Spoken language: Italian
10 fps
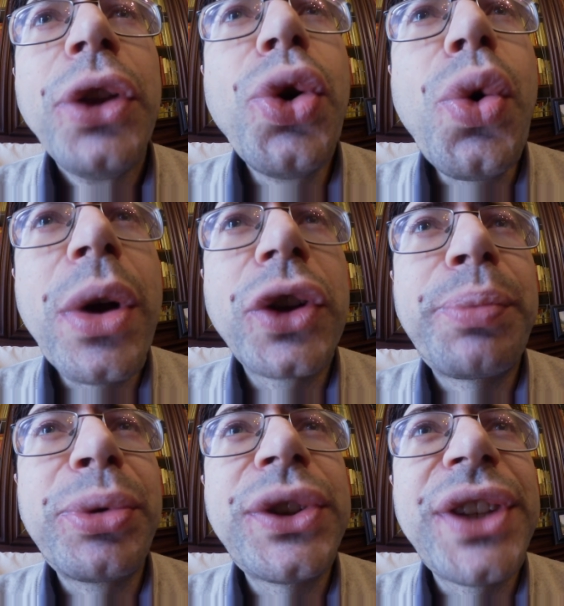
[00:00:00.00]
Dunque lo
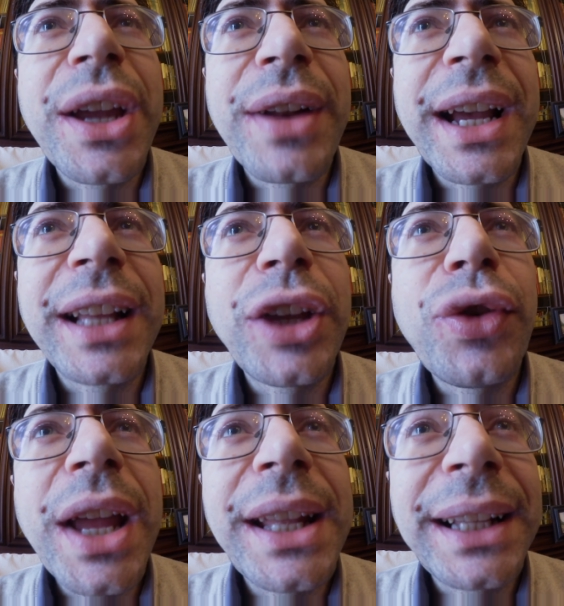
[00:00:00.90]
spruzzing è una
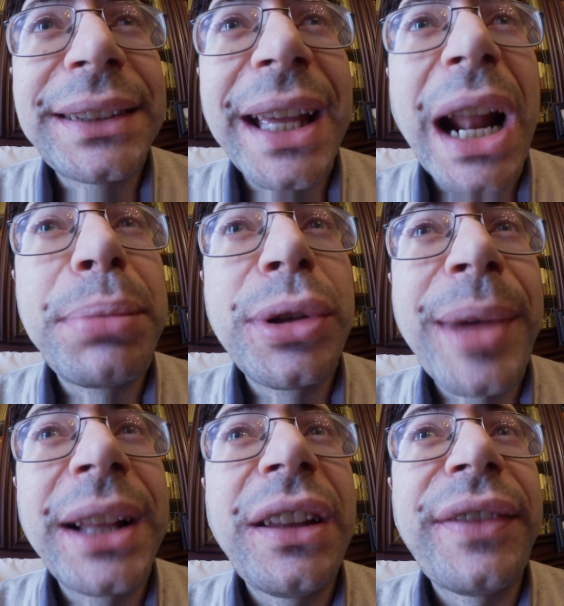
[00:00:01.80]
categoria adatta ai
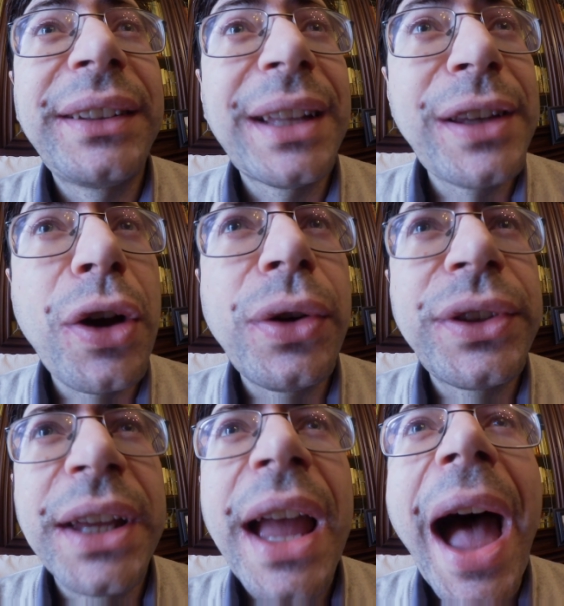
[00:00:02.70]
rabdomanti
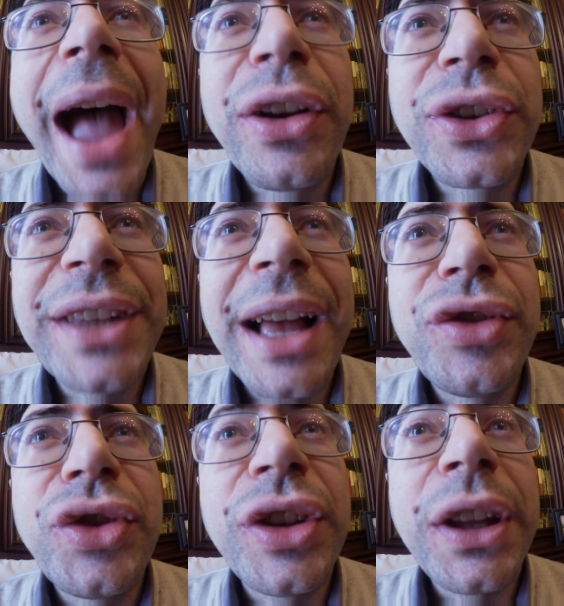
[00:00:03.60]
fantasiosi, ai
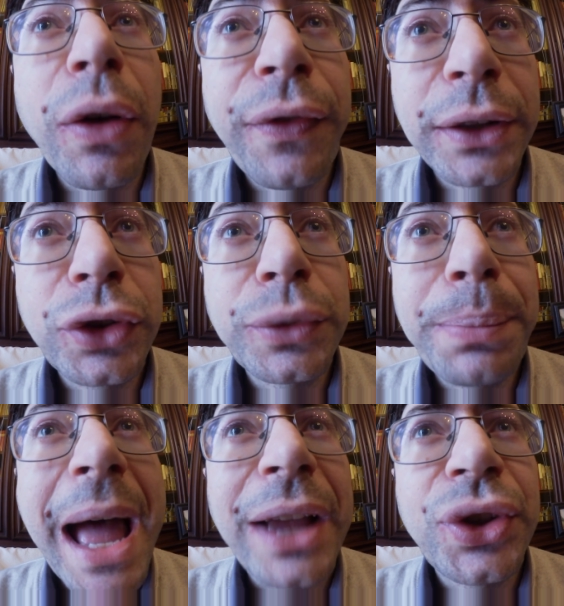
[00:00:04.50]
nostalgici di ho fatto
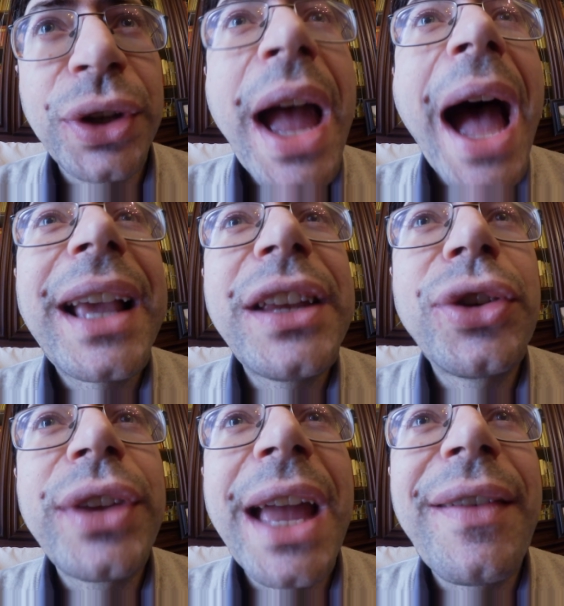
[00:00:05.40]
splash, a chi
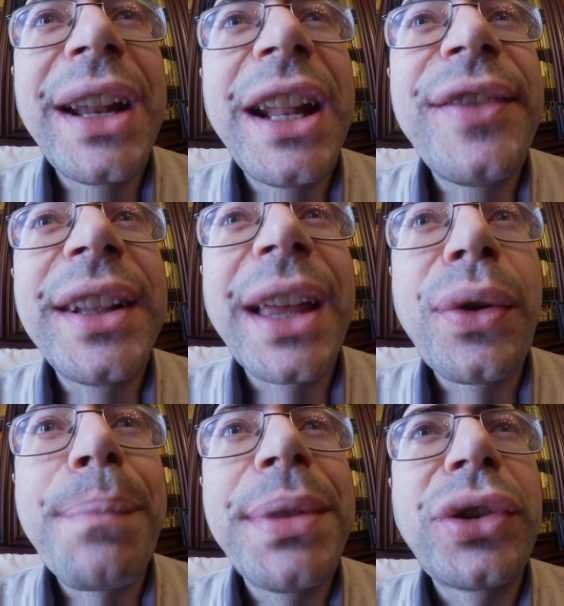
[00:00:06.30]
sognava di
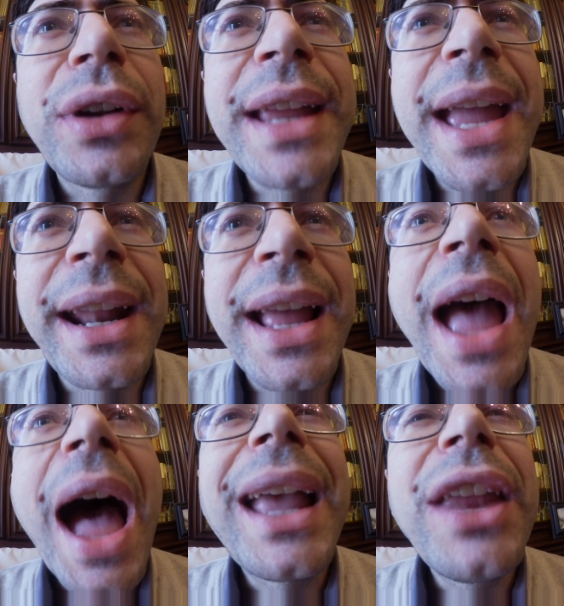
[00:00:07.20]
diventare un petroliere,
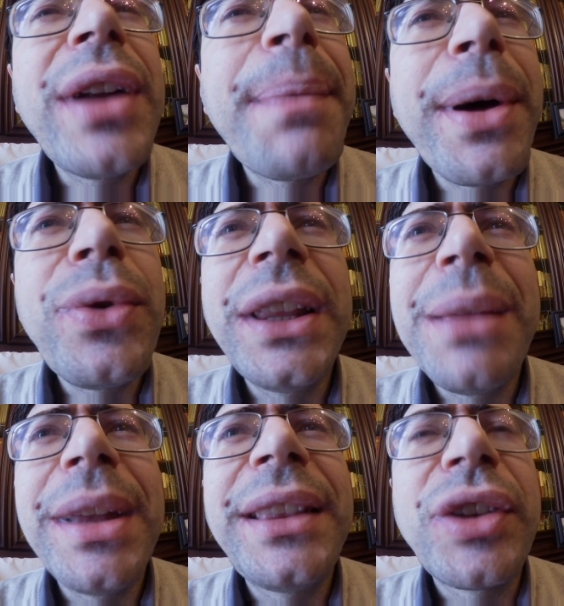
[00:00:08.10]
a chi non ha paura
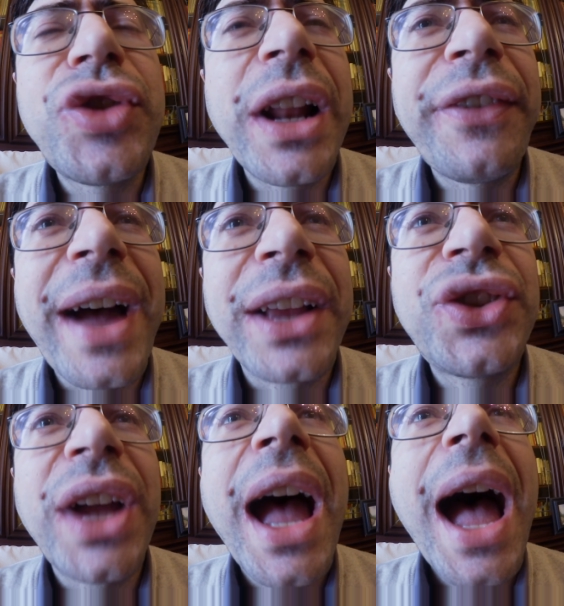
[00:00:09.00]
di metterci la
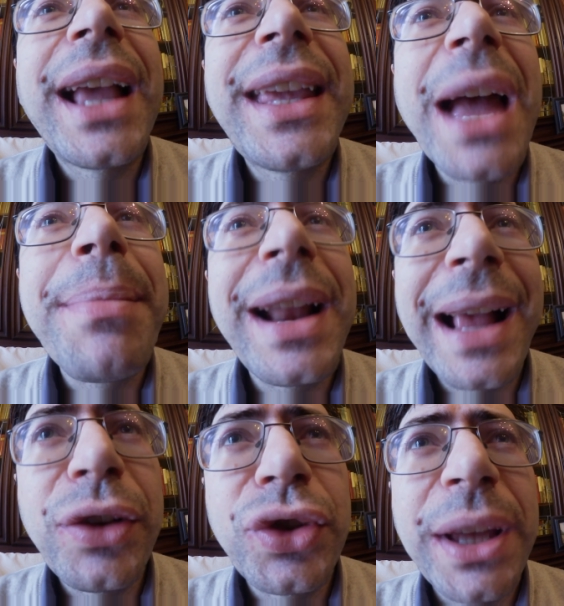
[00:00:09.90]
faccia, a chi ama il
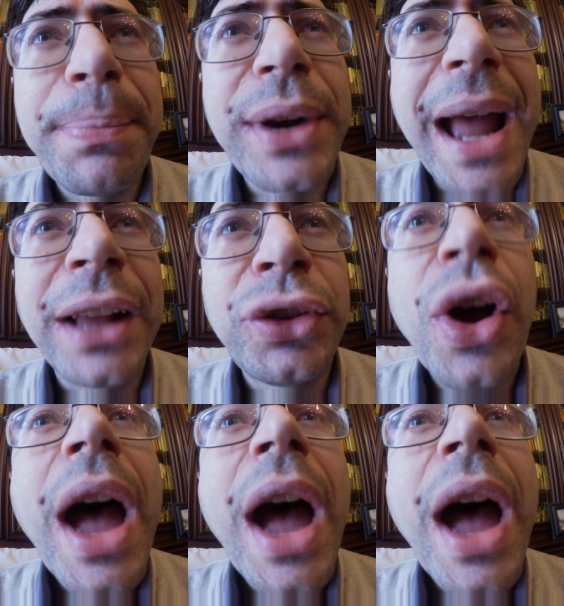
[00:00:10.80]
calcio saponato,